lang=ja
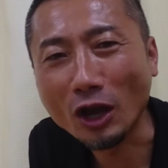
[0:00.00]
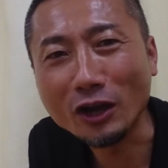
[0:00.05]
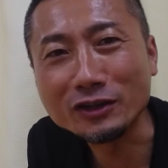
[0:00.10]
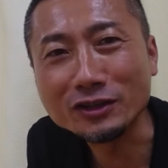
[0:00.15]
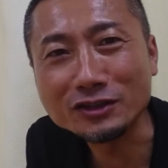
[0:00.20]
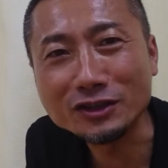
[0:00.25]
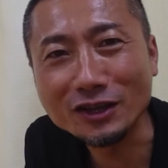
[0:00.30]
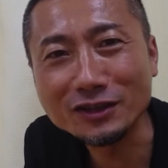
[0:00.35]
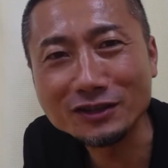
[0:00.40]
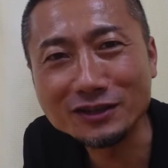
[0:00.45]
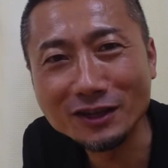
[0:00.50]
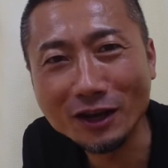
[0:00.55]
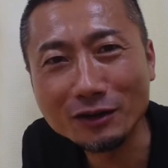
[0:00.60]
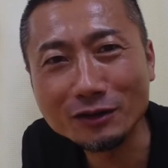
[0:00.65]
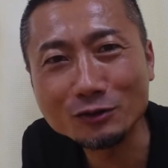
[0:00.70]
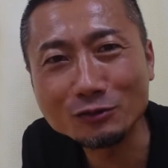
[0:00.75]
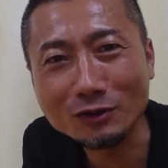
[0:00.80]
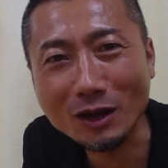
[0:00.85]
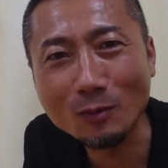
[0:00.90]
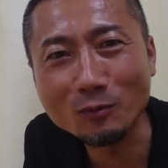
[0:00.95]
代理店にな
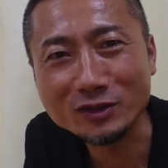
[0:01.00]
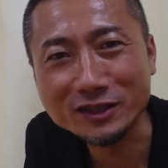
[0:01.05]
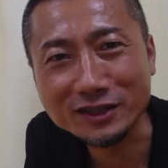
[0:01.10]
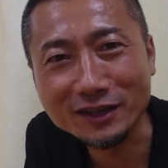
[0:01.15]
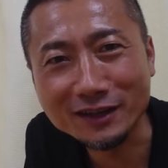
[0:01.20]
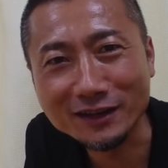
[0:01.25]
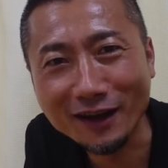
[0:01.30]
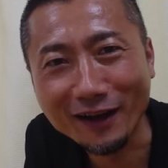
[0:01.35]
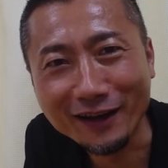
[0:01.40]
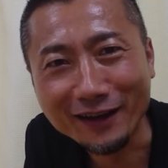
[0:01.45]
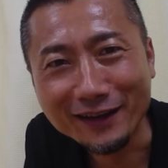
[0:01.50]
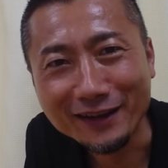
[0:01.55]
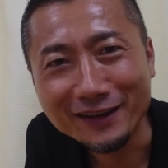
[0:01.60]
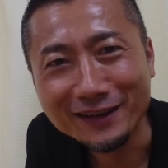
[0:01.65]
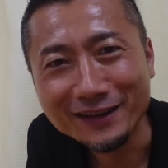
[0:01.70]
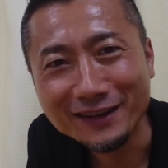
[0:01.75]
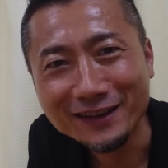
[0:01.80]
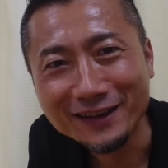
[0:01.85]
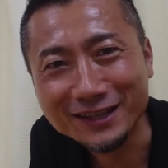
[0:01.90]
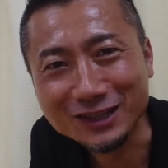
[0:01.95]
れるかもしれない
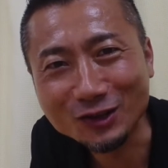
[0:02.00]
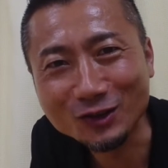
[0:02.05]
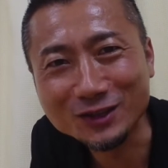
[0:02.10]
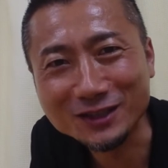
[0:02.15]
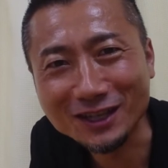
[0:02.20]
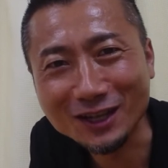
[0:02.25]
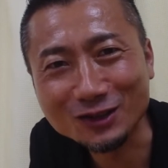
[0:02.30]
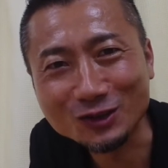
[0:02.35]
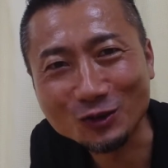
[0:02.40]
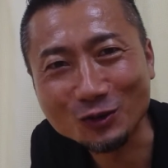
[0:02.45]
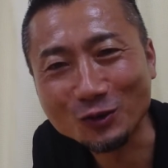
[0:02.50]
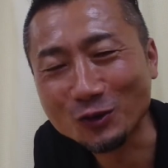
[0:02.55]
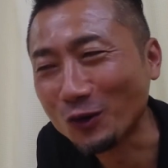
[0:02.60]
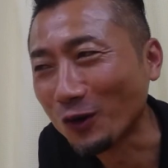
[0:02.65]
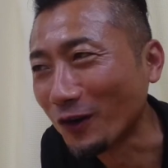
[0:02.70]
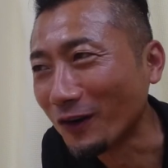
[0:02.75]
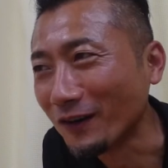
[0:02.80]
ひとりさんとこ